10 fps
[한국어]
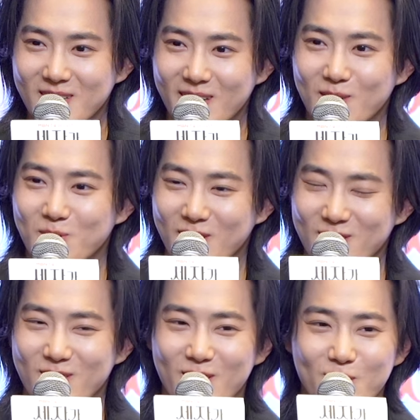
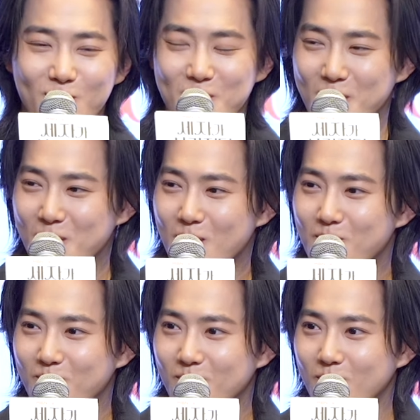계속해서 그래서
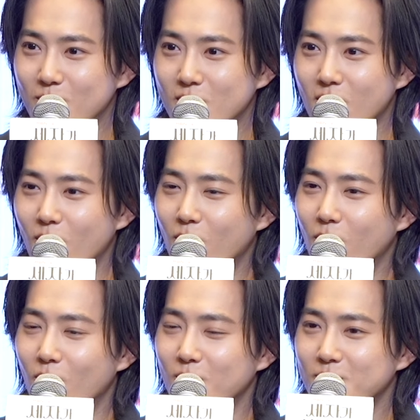
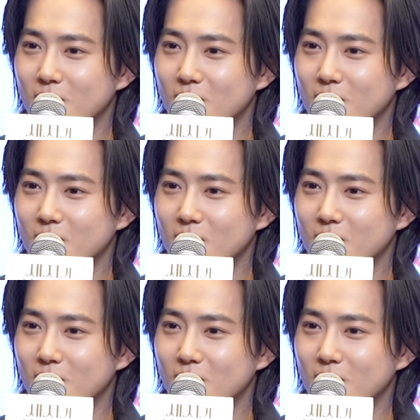어,